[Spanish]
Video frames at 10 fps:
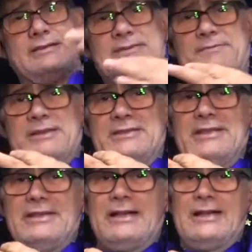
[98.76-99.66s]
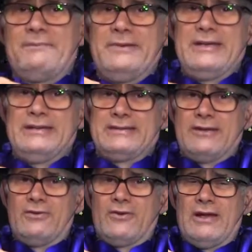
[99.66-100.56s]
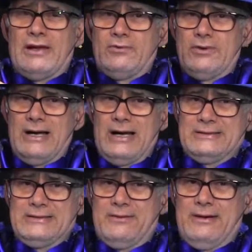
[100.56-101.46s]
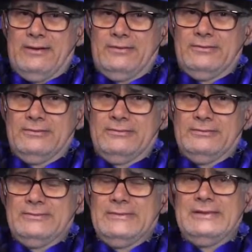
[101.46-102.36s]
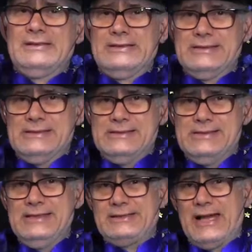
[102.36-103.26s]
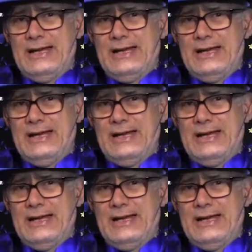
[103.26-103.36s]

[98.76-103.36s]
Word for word: Se pellica la piel y se coloca la aguja hacia abajo. Yin